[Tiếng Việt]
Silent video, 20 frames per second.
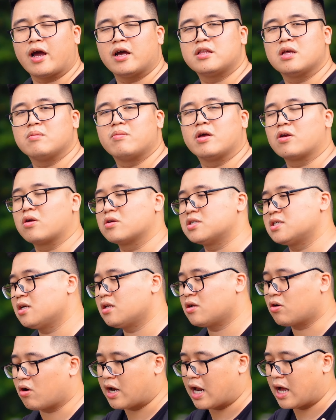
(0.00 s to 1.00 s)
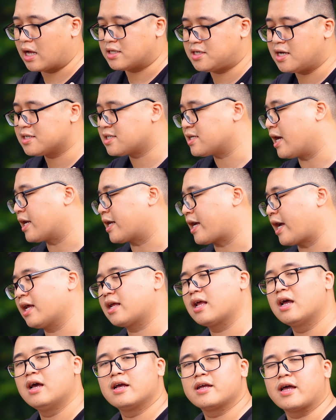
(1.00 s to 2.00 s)
này thì mình xin gọi là chia sẻ
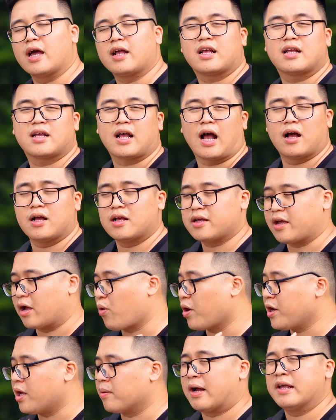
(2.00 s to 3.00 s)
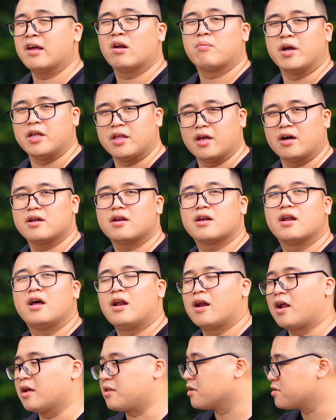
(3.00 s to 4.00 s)
cái quan điểm cá nhân của mình nhá.
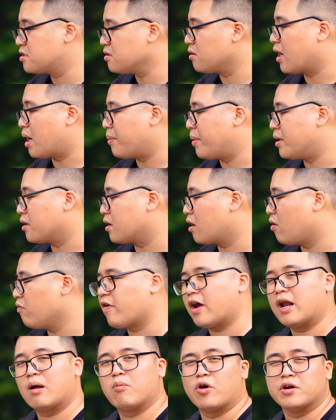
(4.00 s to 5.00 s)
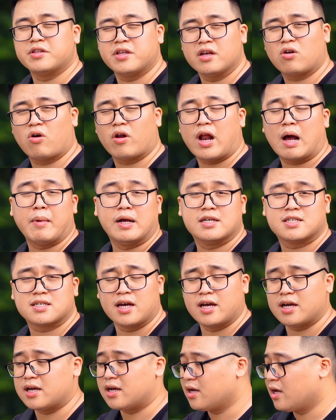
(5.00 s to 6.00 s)
Thực sự là mình không phải là một người thích con
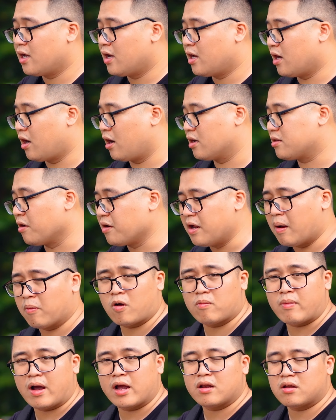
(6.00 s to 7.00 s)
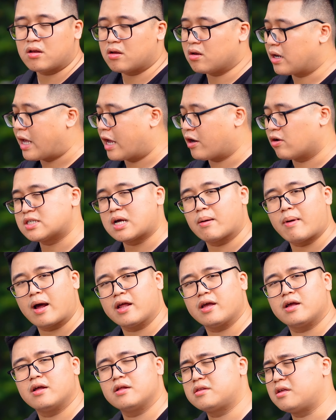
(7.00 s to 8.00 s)
A7C. Thời điểm con máy này nó ra mắt
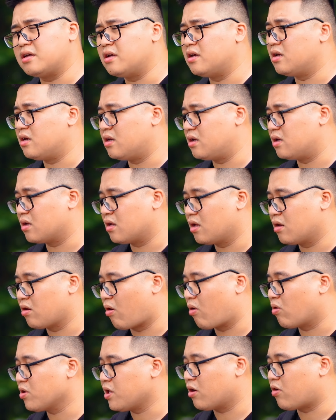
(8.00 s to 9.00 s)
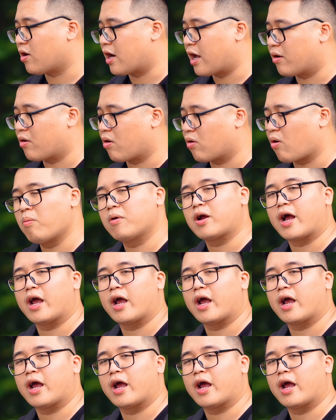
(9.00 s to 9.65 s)
ấy, thì nó có thể gọi là nó có một